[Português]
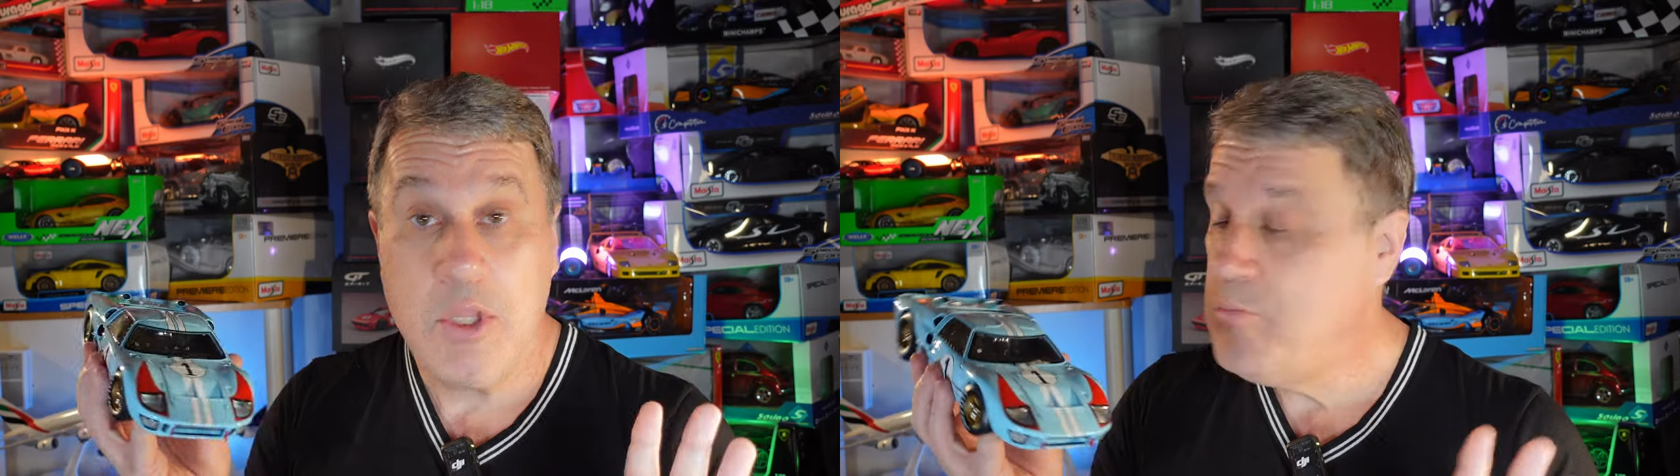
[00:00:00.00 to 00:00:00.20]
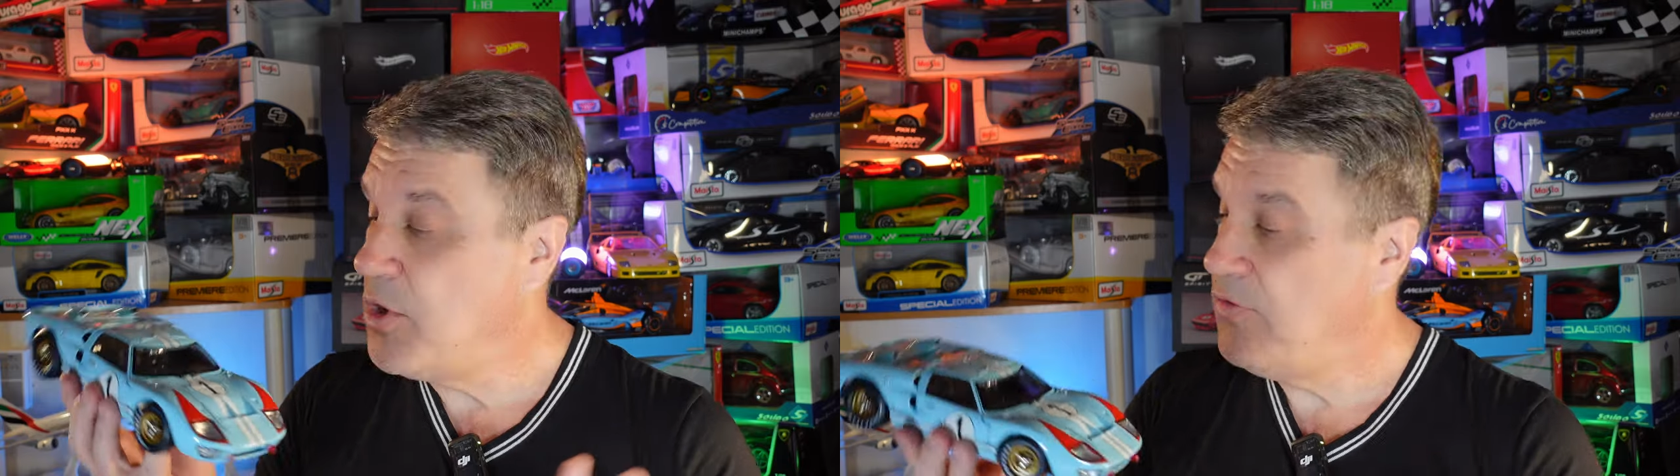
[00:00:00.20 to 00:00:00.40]

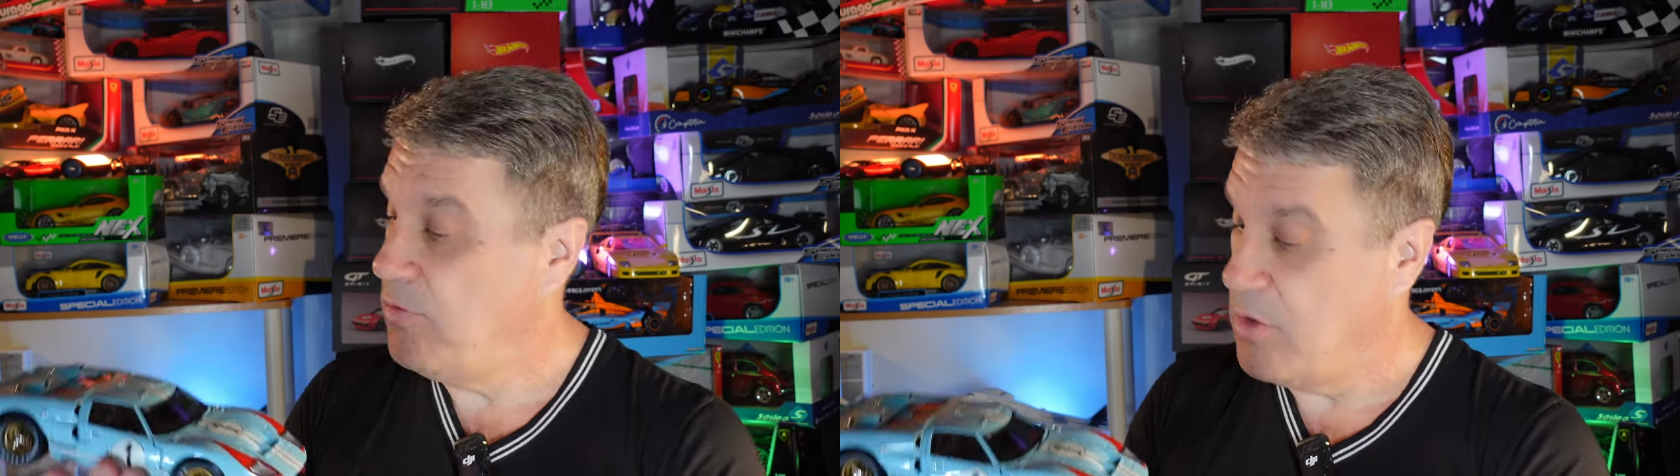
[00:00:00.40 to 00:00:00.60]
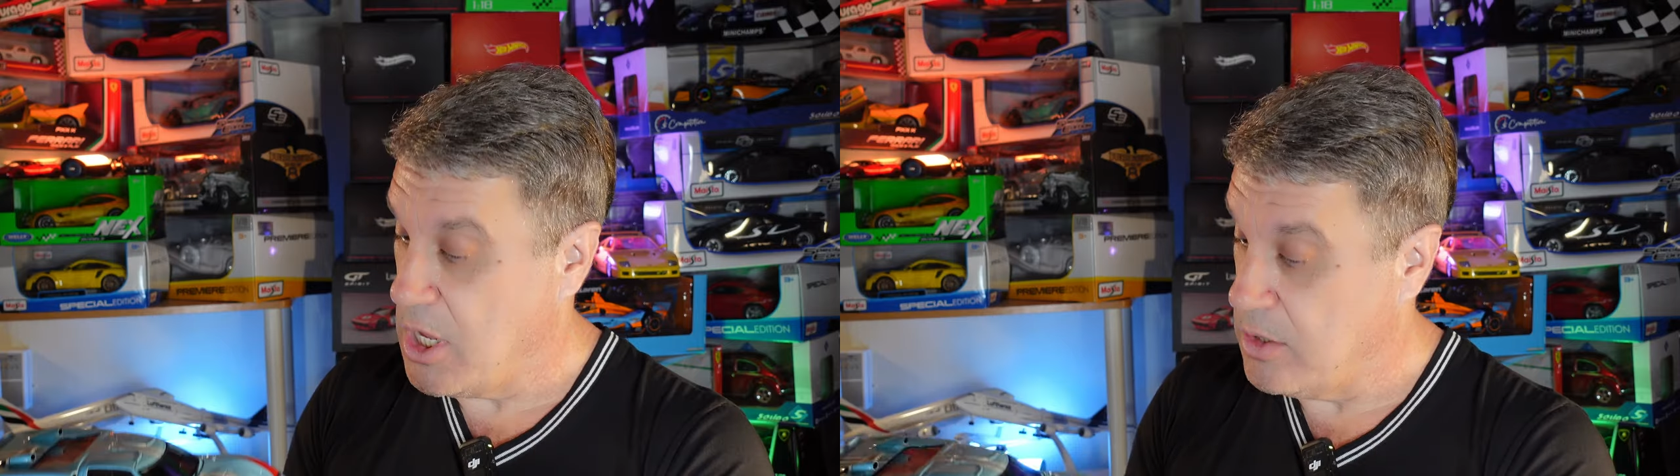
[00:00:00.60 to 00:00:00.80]

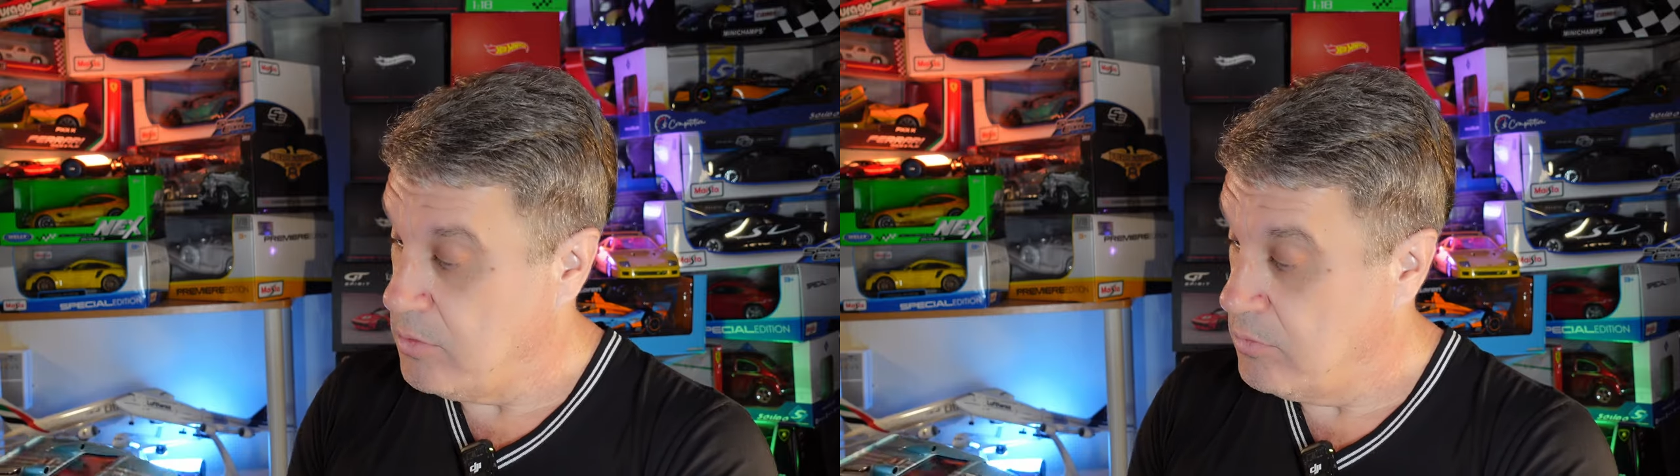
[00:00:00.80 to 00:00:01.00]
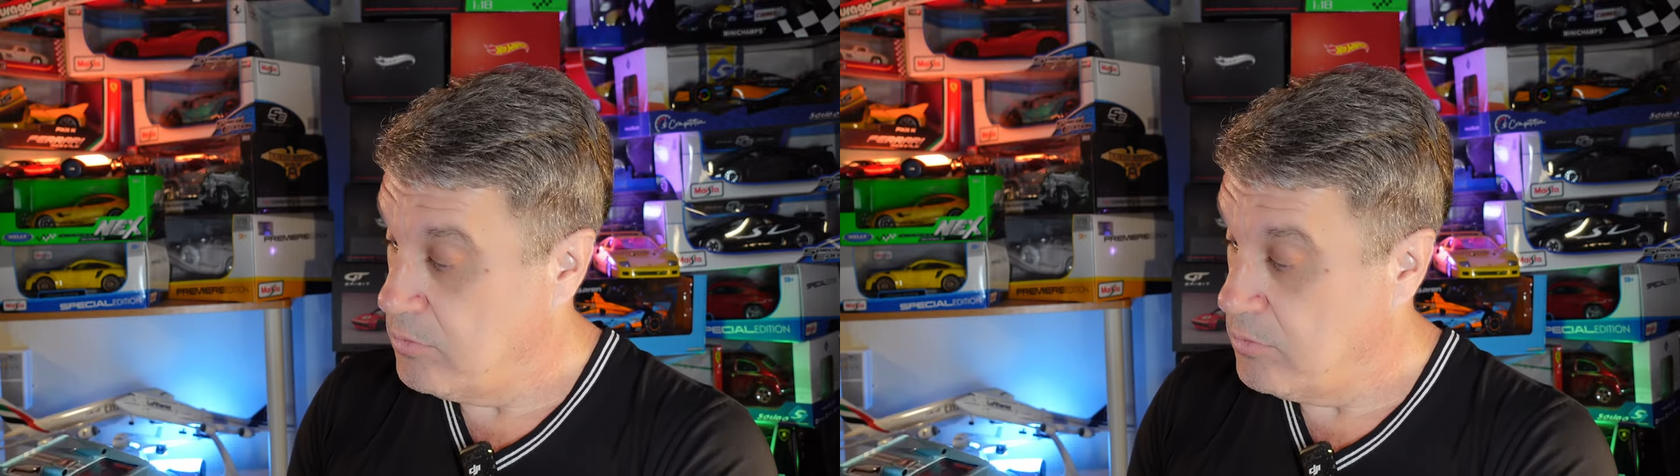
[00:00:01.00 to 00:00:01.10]
Impressionado.